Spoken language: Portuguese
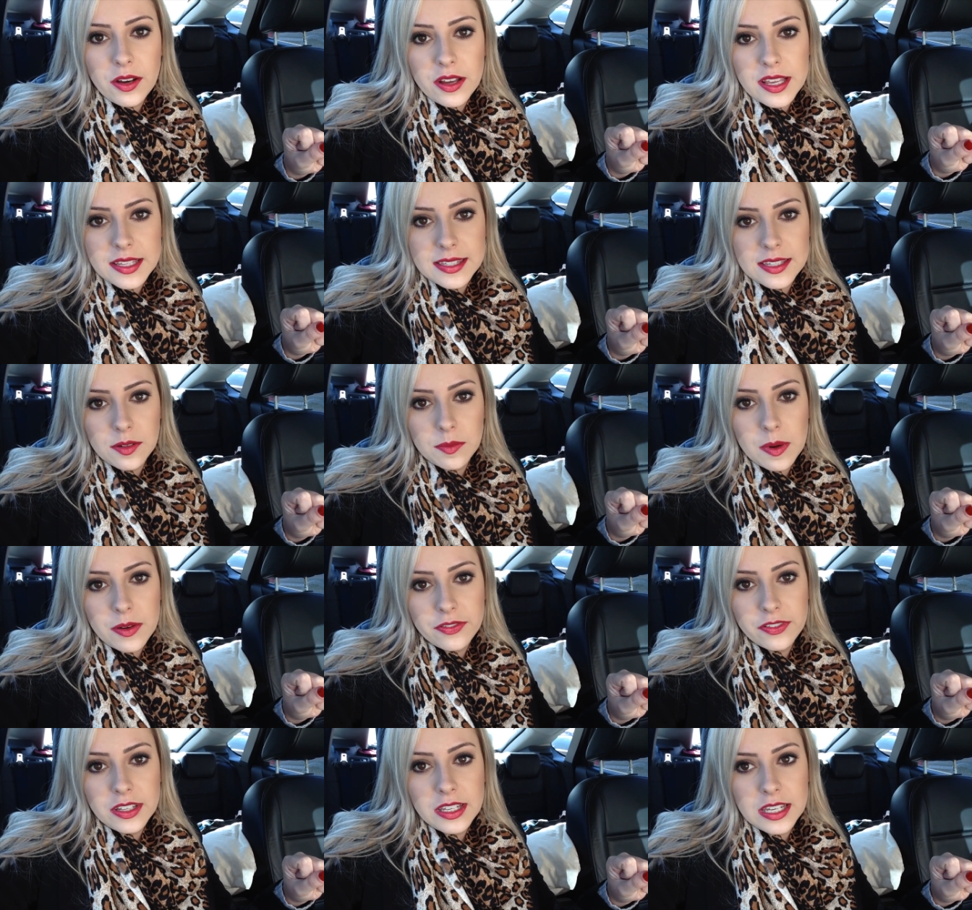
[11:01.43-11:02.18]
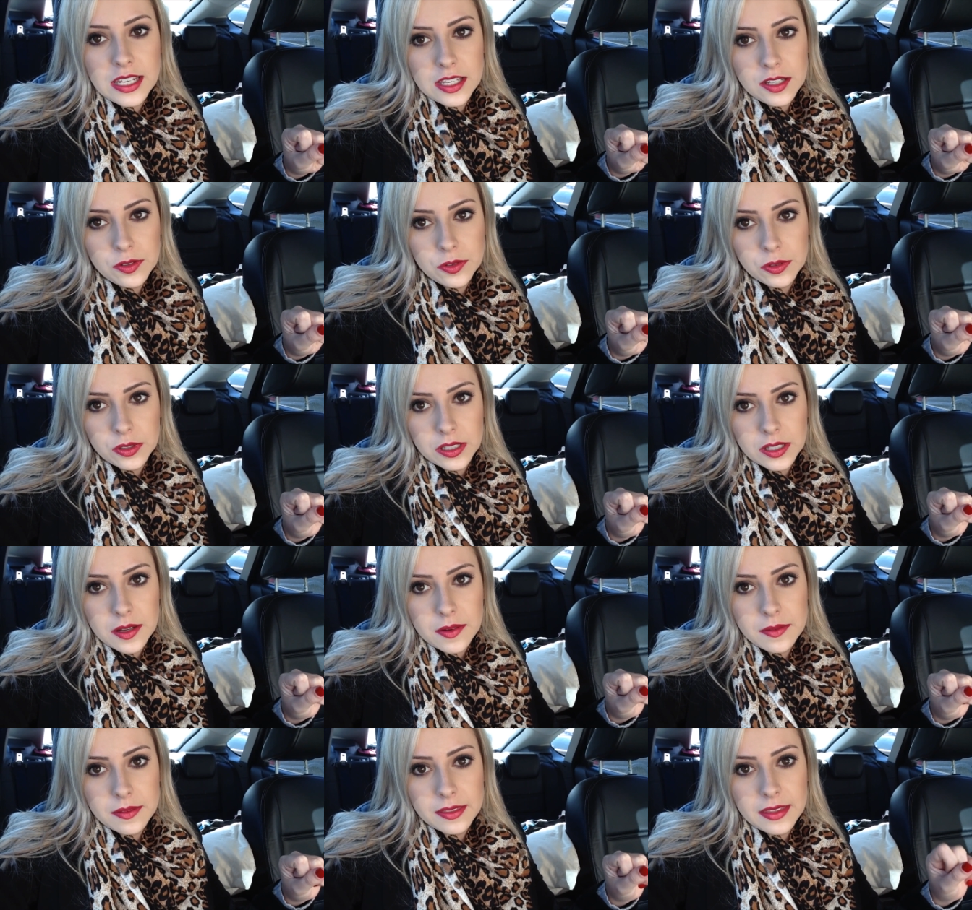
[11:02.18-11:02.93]
conhecer uma
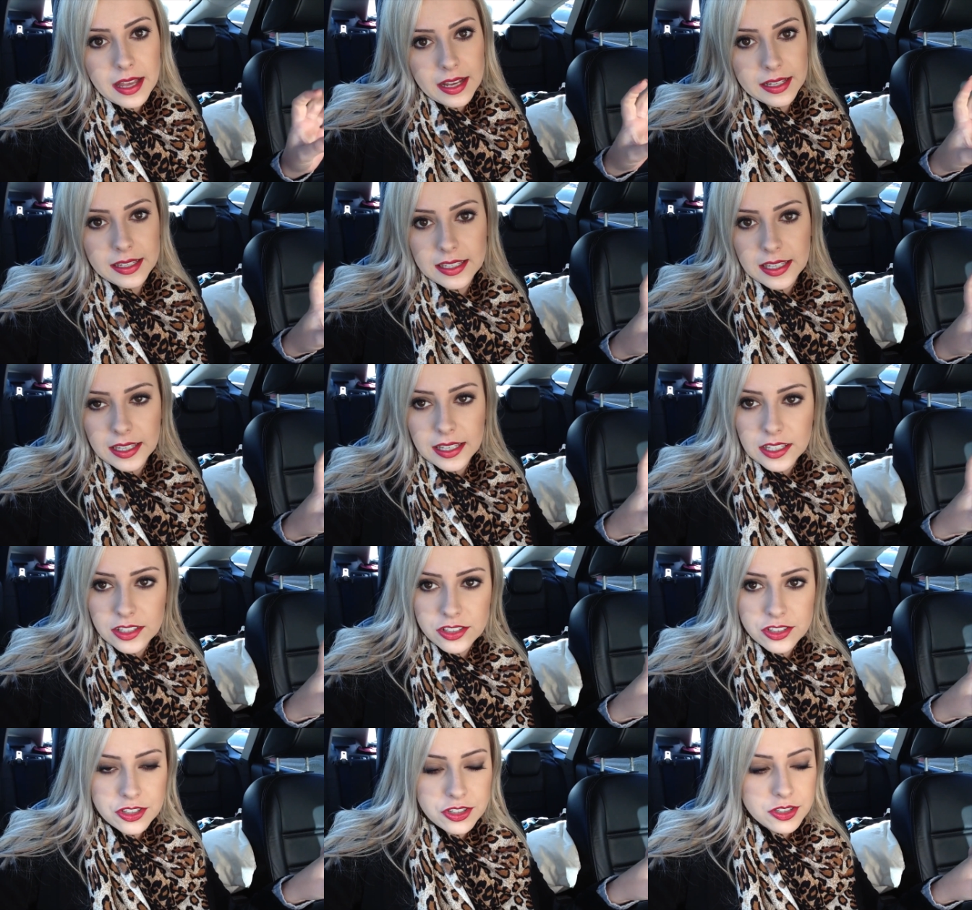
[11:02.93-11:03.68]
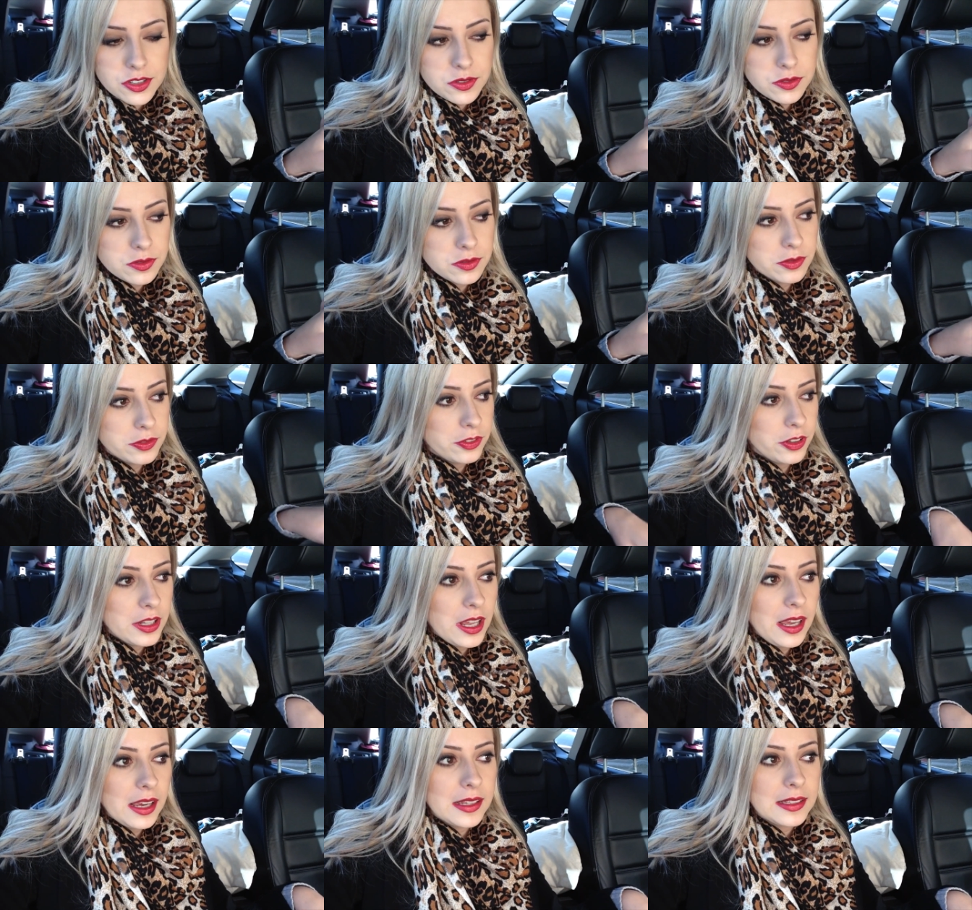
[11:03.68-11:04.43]
vinícola daqui, que a gente não
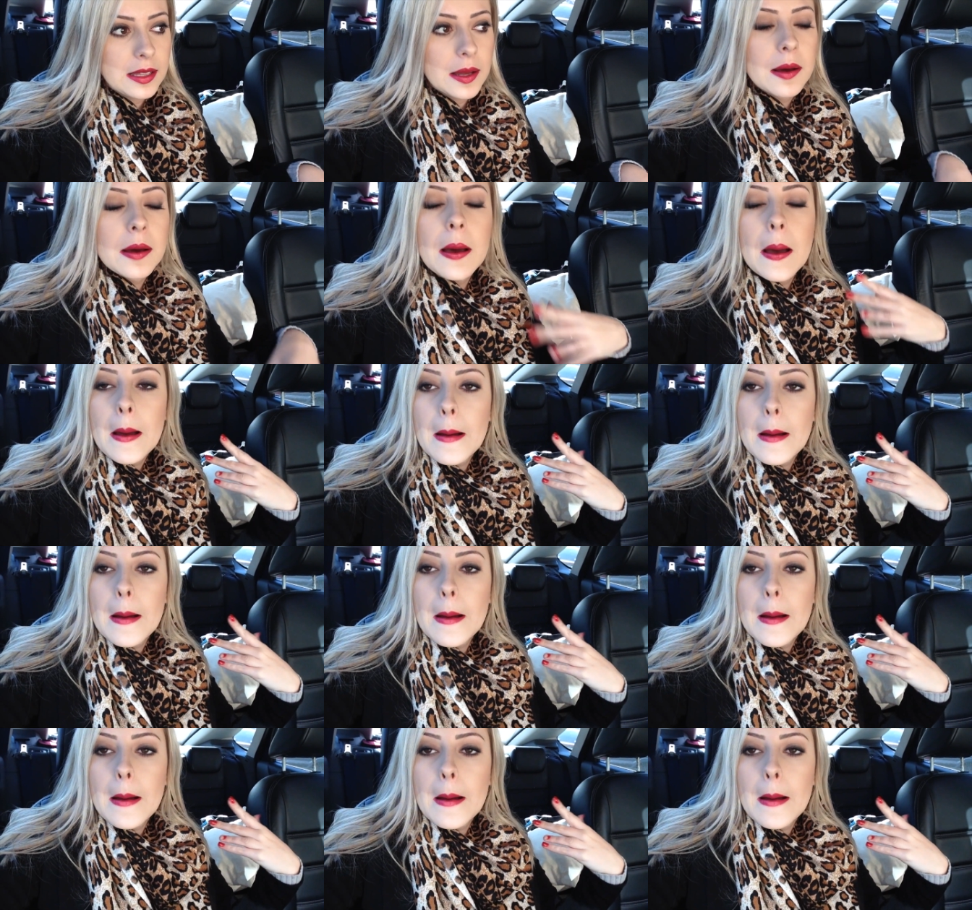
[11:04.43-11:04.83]
foi ainda.